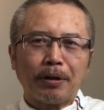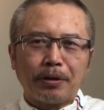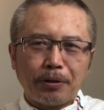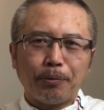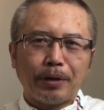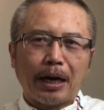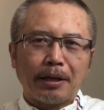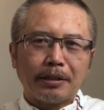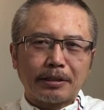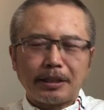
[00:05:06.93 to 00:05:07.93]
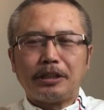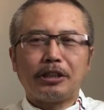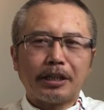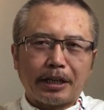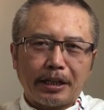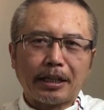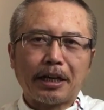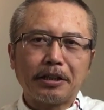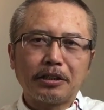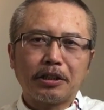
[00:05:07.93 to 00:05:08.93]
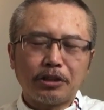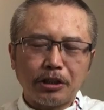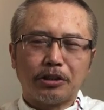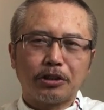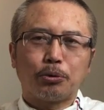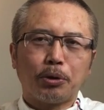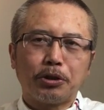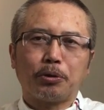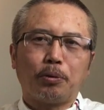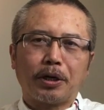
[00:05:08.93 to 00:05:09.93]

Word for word: 因为啊这已经给他的这个政治对手，